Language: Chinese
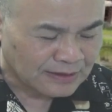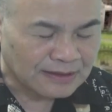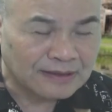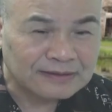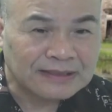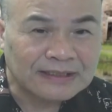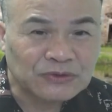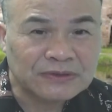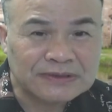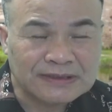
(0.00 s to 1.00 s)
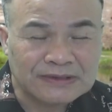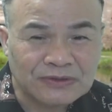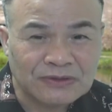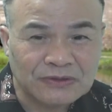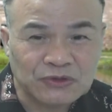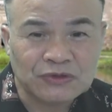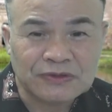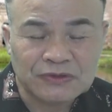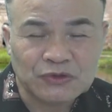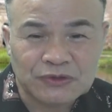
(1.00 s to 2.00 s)
而他去世的时候，李旭
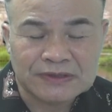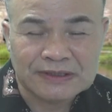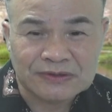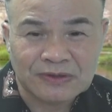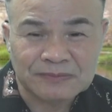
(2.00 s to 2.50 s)
中去世的时候，